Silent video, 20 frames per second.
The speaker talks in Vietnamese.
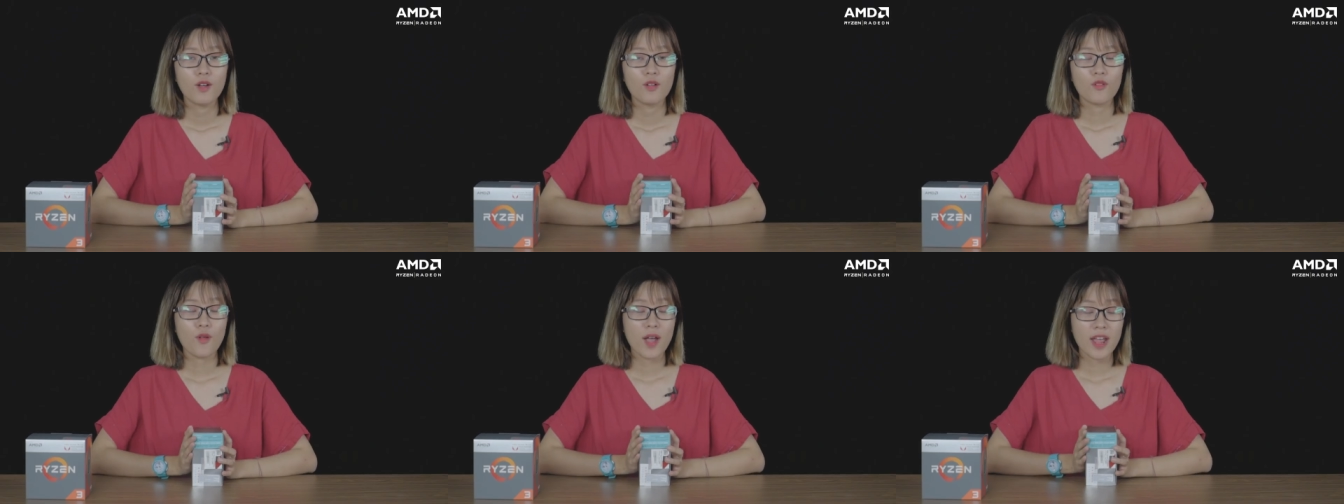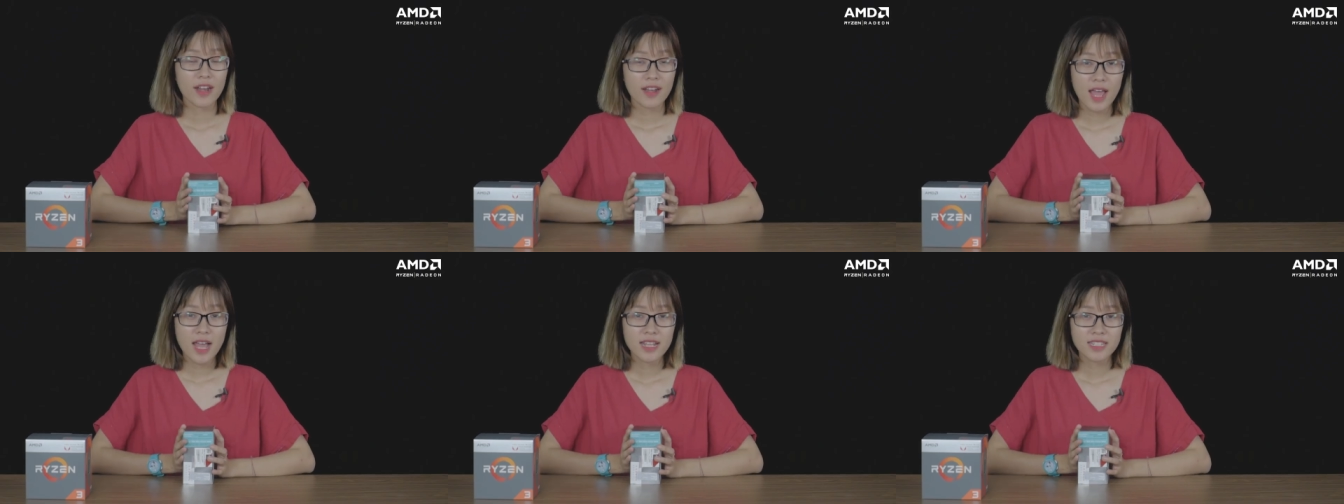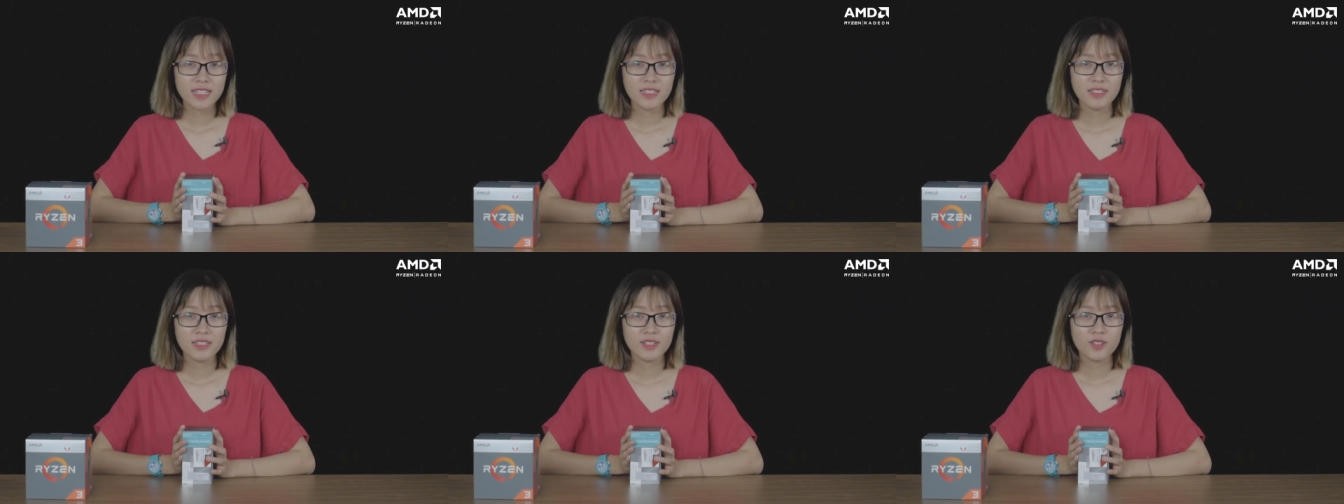Ngoài ra
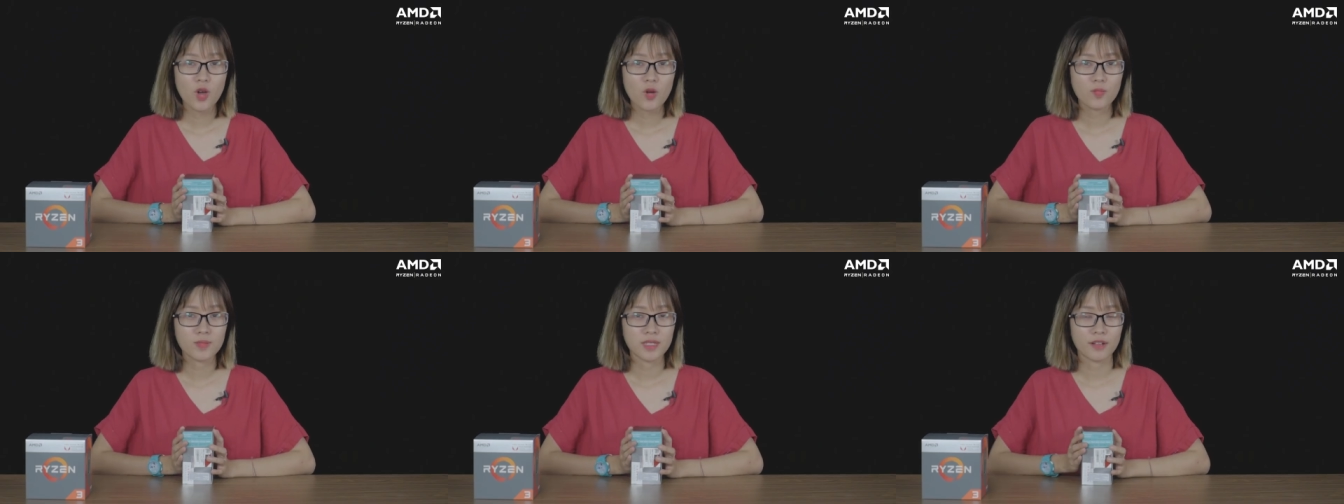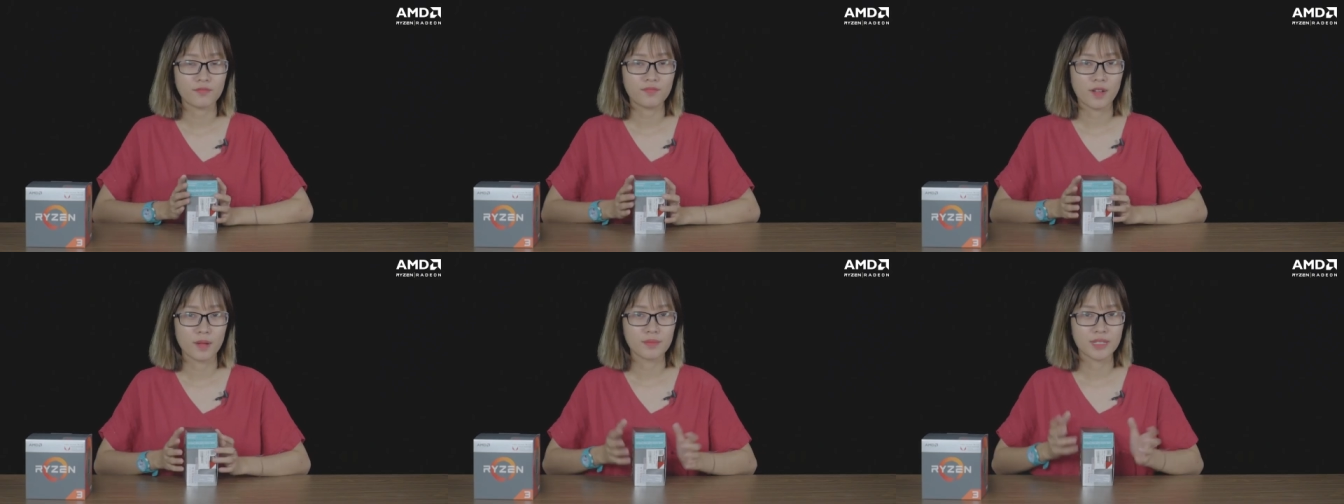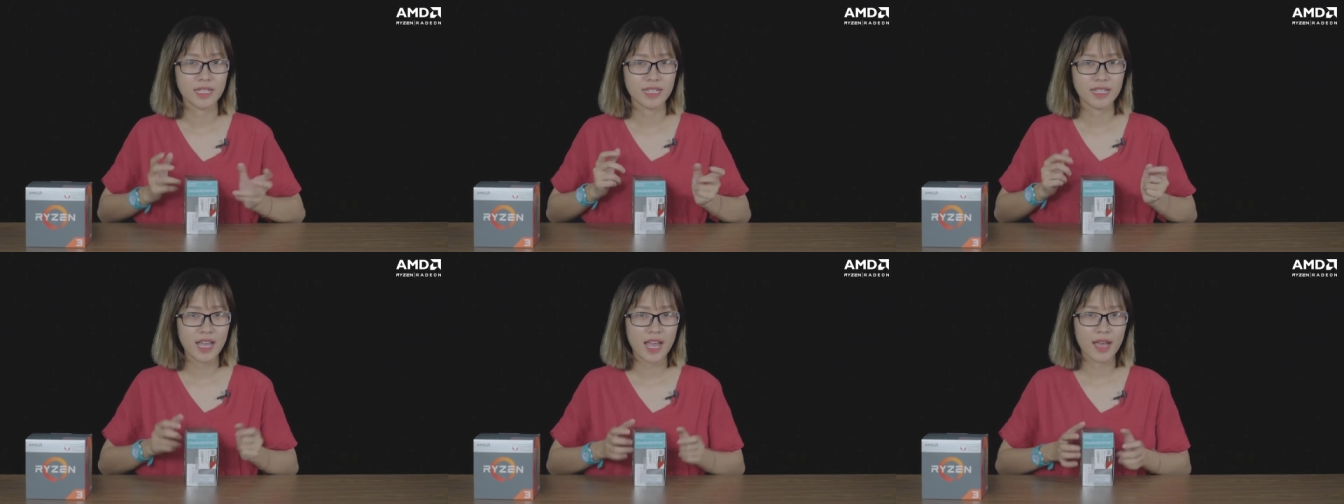trên những hộp sản phẩm
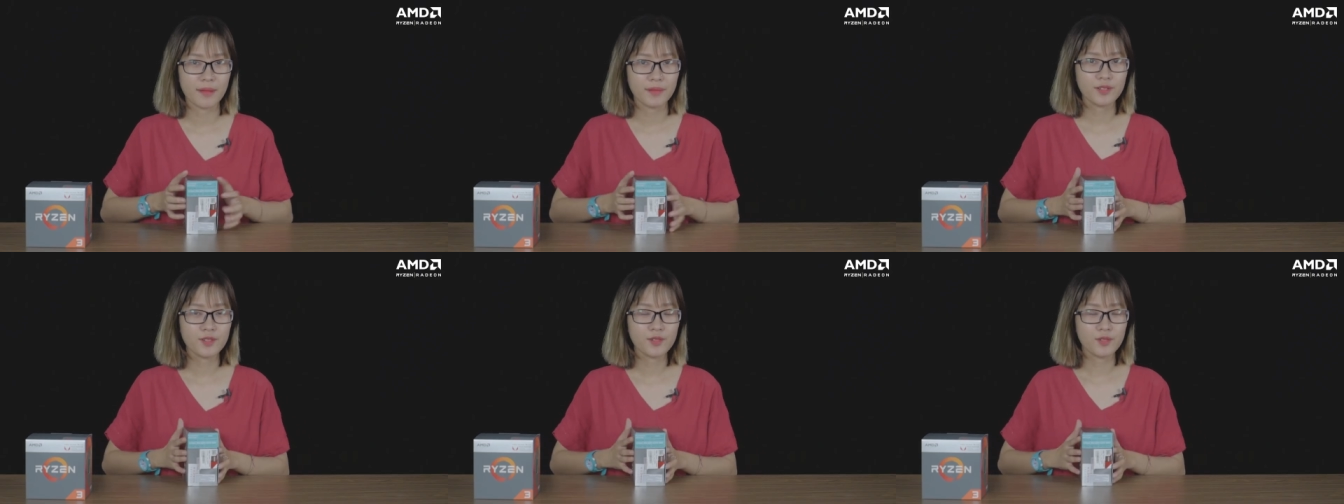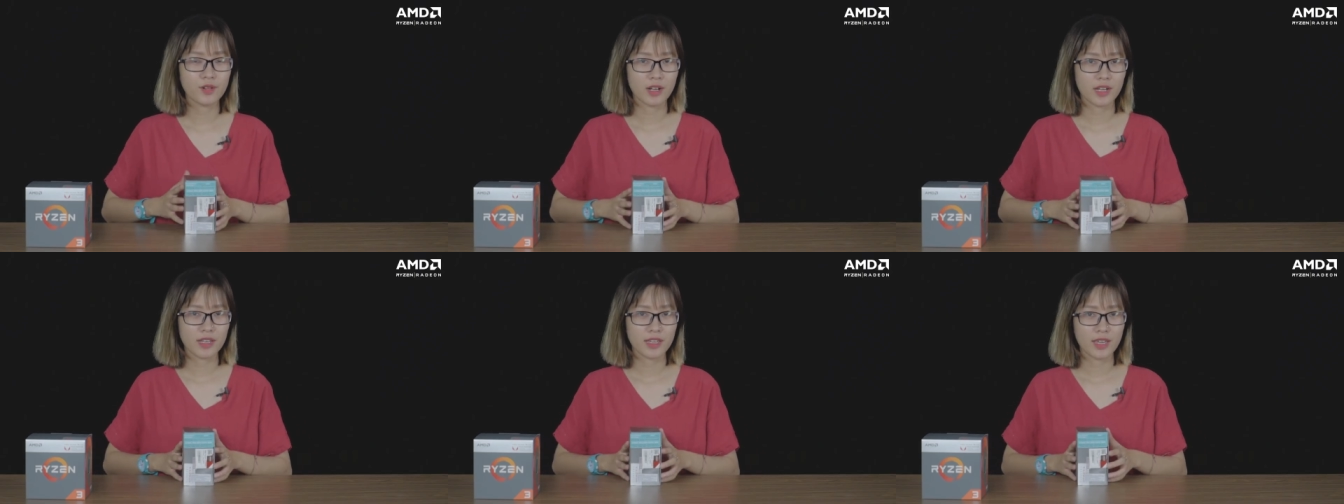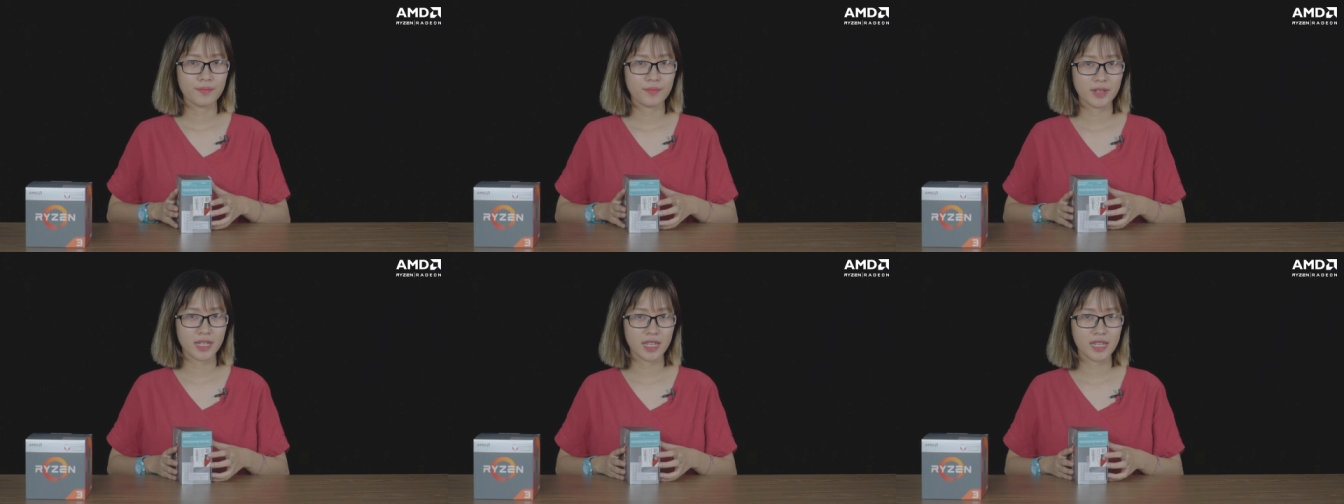chính hãng của
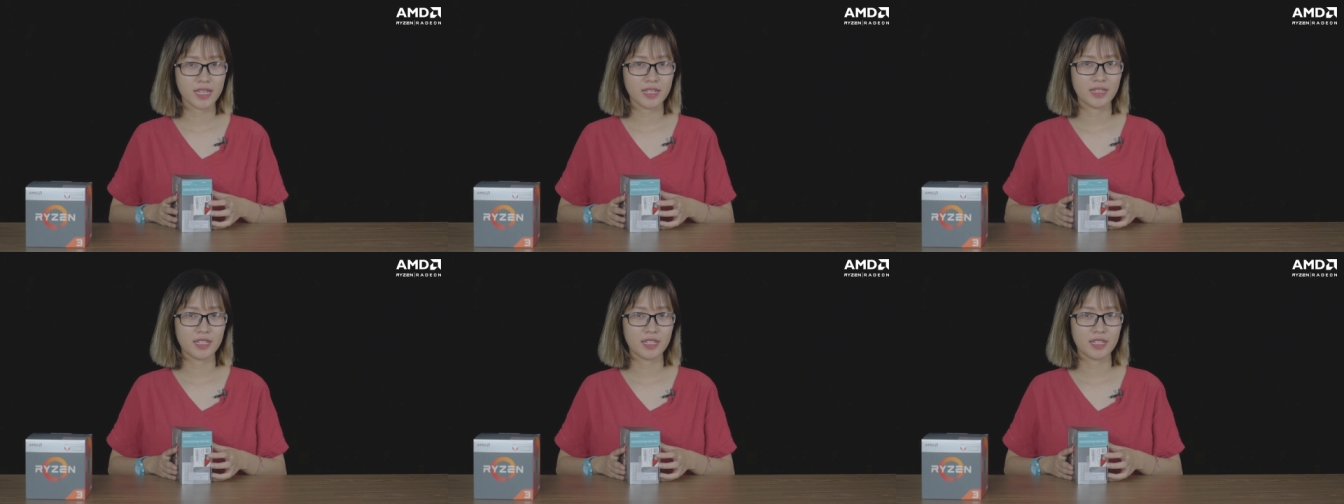AMD